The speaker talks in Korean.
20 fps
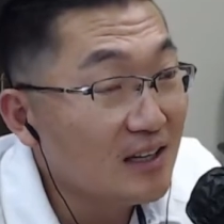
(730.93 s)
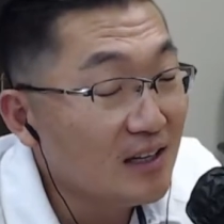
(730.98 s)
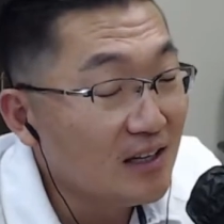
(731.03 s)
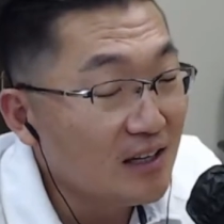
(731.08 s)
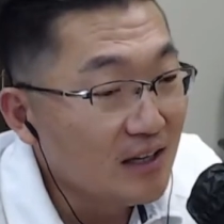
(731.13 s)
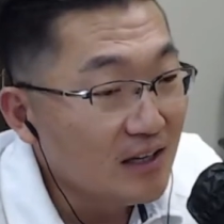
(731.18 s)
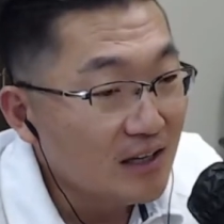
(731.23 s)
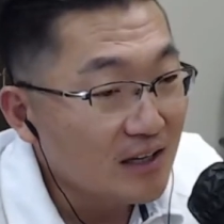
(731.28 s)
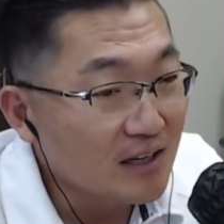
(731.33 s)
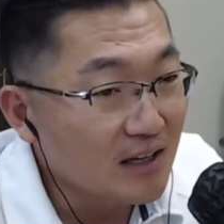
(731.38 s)
네.
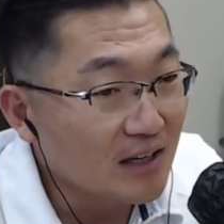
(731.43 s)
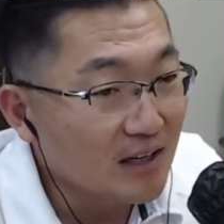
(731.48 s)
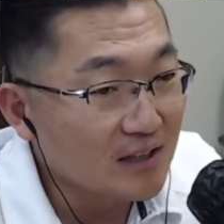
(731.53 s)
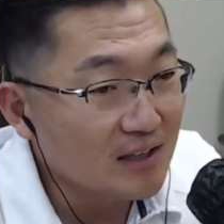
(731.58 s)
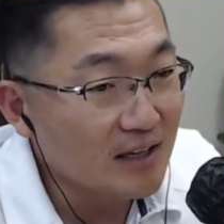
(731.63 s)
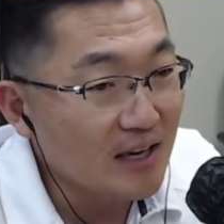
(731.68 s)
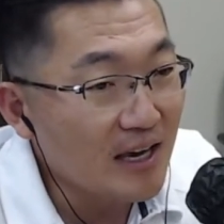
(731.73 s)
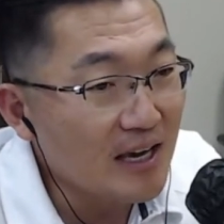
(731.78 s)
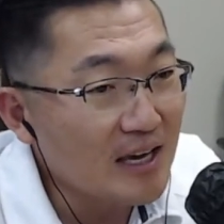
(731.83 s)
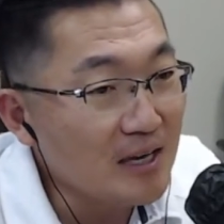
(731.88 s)
그러니까
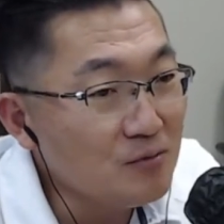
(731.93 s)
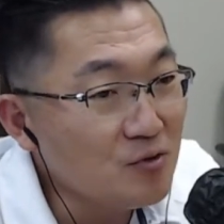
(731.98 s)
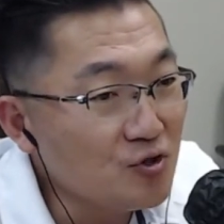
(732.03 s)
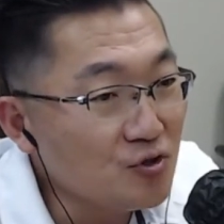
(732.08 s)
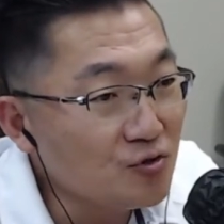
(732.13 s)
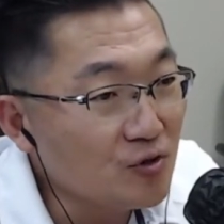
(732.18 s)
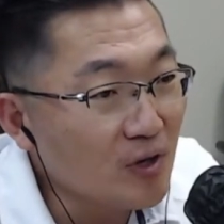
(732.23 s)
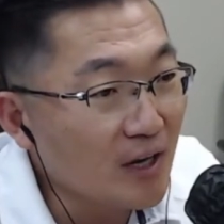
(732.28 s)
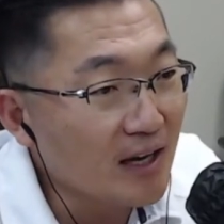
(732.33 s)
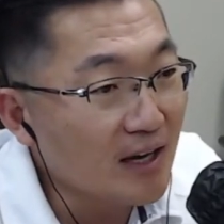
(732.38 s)
게임
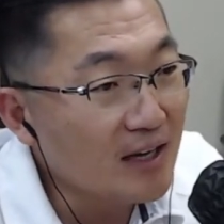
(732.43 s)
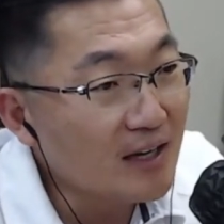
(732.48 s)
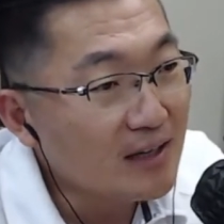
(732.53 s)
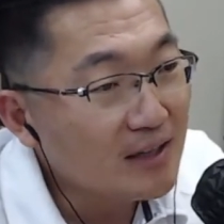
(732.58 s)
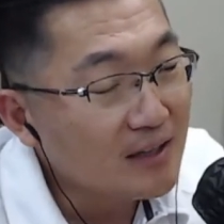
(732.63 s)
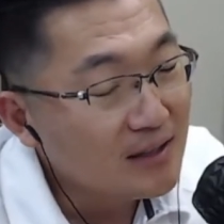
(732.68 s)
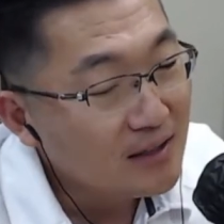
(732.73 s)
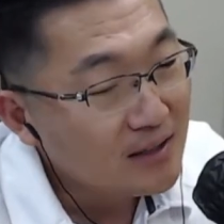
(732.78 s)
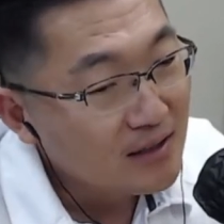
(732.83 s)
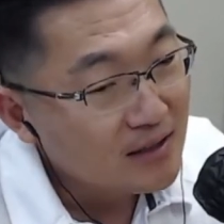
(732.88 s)
중에
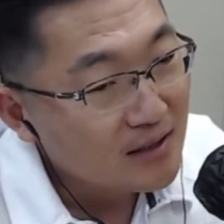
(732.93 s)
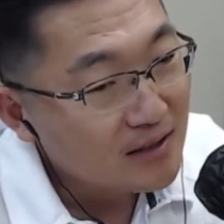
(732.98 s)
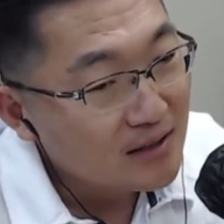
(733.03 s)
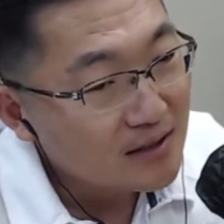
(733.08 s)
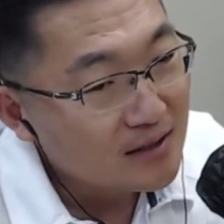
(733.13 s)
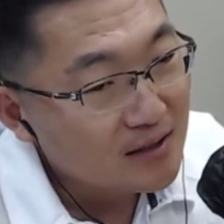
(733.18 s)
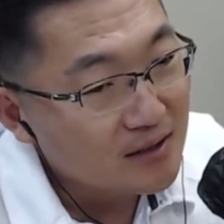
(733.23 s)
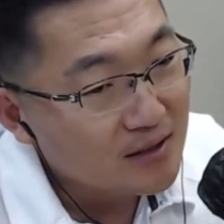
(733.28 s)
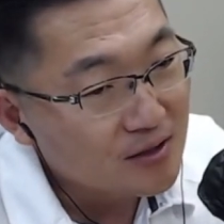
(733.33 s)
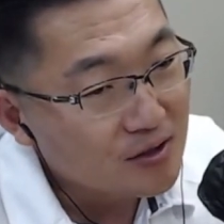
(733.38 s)

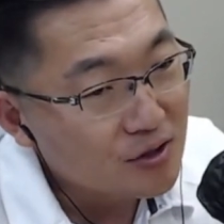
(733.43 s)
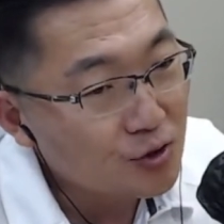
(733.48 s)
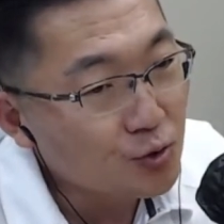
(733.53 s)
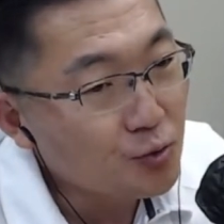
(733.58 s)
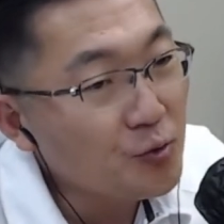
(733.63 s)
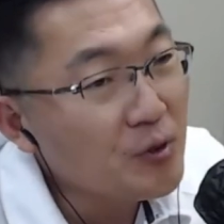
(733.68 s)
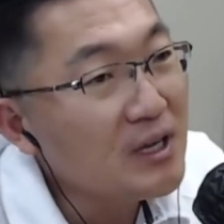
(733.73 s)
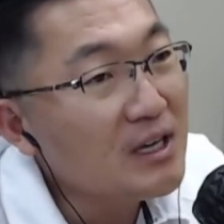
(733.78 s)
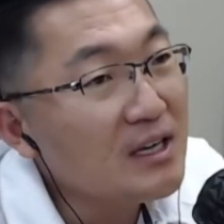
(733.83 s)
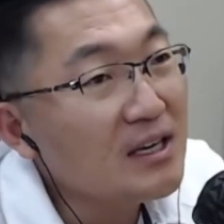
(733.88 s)
그
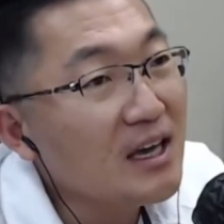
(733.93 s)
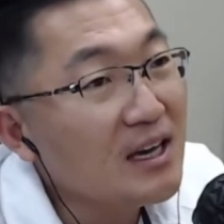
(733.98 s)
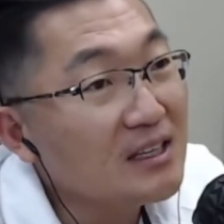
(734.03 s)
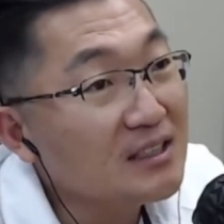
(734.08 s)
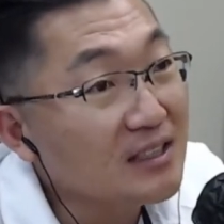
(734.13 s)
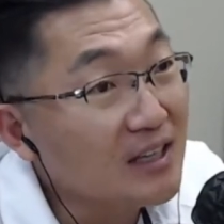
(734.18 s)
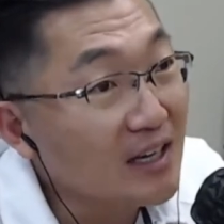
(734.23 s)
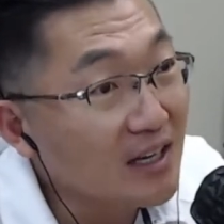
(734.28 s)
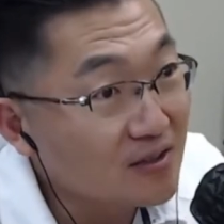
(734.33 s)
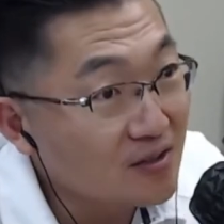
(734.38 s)
스윙에
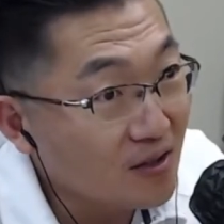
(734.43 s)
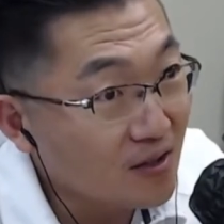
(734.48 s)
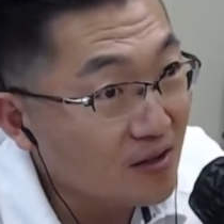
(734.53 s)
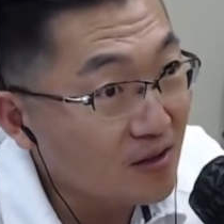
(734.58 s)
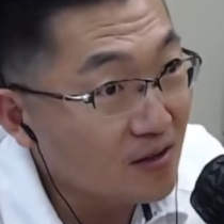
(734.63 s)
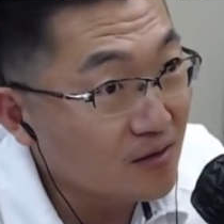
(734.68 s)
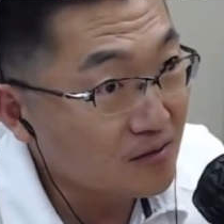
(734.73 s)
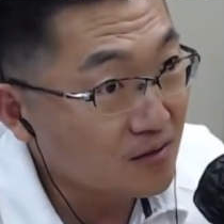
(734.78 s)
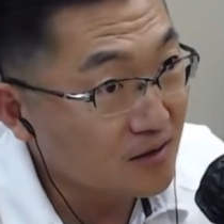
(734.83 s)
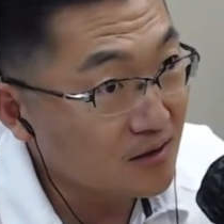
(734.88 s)

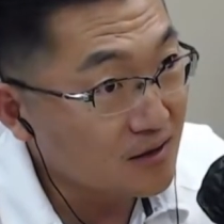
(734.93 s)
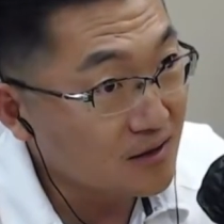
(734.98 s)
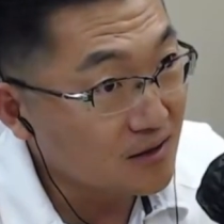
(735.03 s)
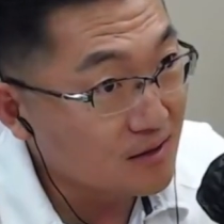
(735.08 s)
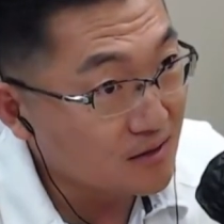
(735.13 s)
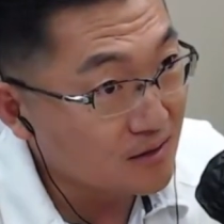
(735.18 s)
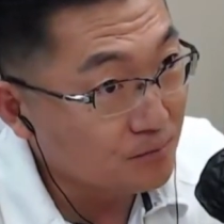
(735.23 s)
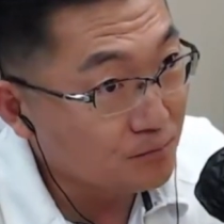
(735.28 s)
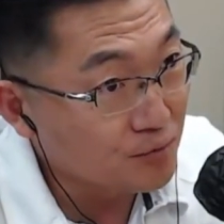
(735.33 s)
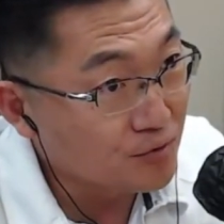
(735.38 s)
의해서
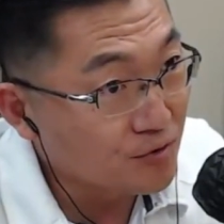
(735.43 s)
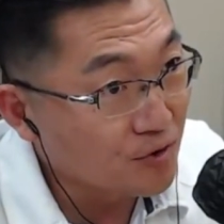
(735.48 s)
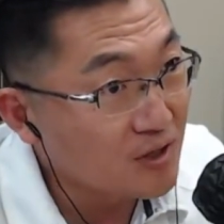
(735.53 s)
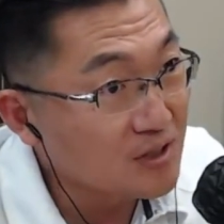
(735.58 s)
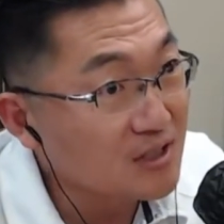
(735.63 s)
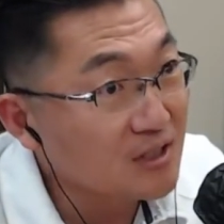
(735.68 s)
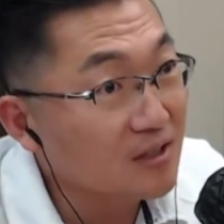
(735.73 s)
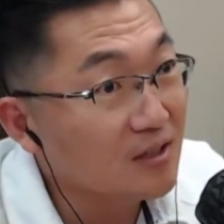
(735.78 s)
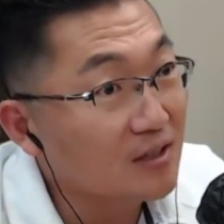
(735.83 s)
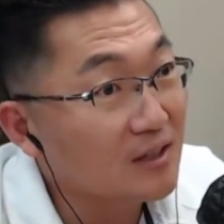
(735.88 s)
그
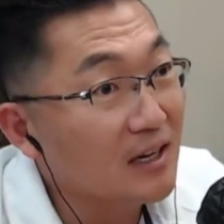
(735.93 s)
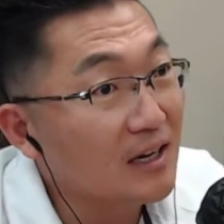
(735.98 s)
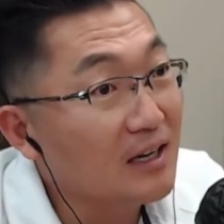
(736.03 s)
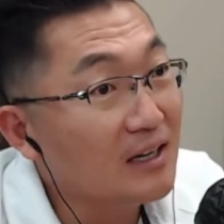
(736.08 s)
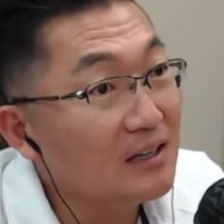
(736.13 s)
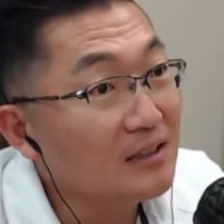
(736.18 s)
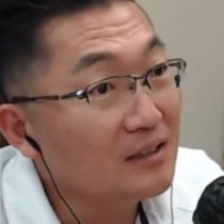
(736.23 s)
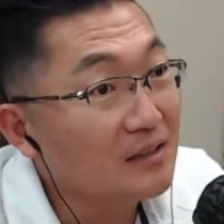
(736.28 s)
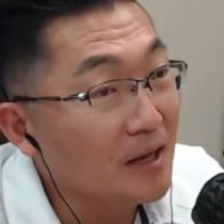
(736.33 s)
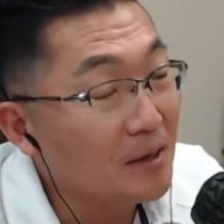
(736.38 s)

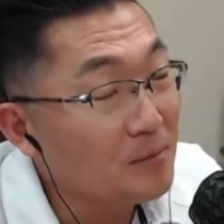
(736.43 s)
부러지거나 네네.